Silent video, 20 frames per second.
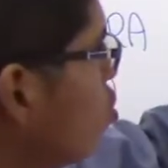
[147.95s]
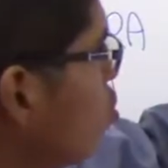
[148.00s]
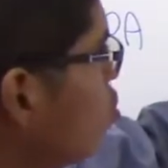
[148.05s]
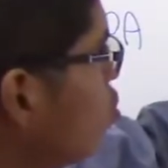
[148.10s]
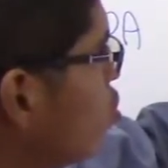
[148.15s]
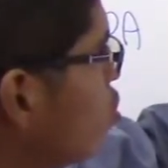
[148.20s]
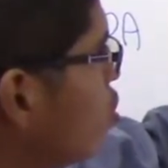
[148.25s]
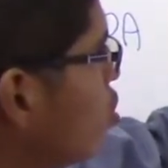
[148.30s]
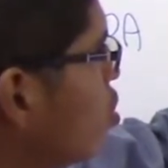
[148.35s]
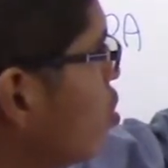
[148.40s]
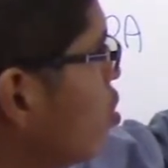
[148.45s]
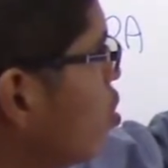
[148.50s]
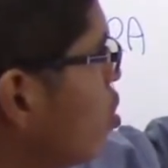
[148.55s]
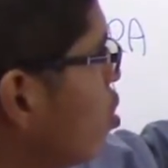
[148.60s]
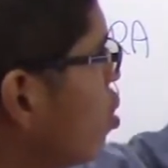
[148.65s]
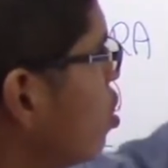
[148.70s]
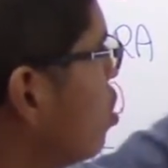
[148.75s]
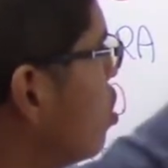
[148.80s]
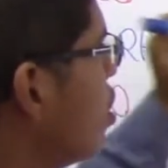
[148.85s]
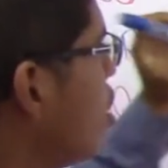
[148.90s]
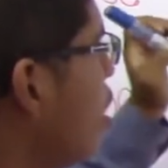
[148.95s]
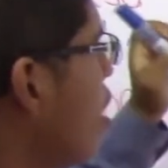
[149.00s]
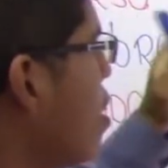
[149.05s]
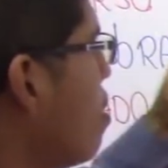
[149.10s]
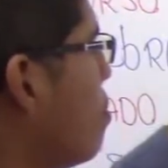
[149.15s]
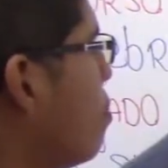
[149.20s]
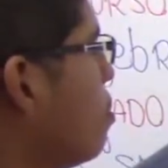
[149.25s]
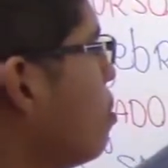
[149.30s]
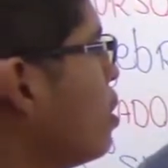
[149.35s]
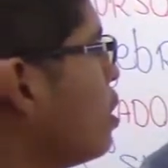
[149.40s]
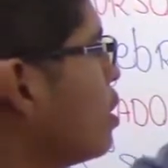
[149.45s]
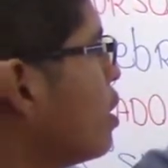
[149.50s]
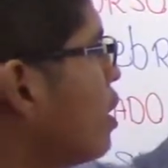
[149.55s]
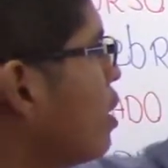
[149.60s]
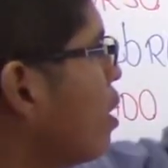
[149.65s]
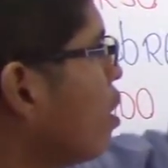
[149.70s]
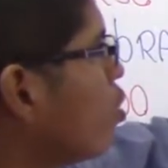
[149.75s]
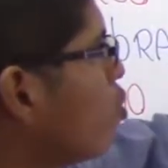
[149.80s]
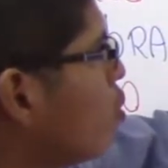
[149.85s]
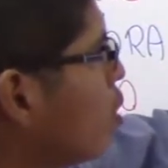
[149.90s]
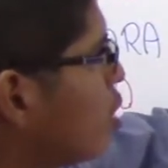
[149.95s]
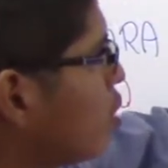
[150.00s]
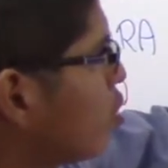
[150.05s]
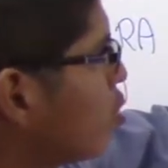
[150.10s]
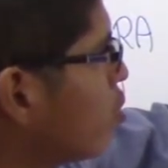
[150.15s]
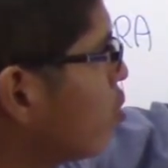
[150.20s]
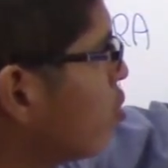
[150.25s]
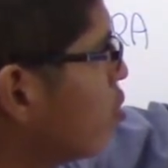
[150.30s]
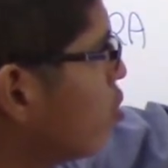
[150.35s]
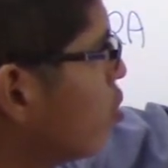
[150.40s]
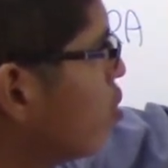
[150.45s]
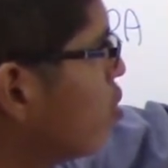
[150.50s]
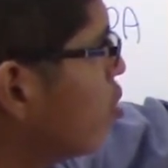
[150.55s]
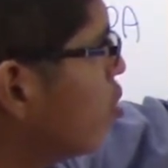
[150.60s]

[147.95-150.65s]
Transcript: 1, mitad de 4,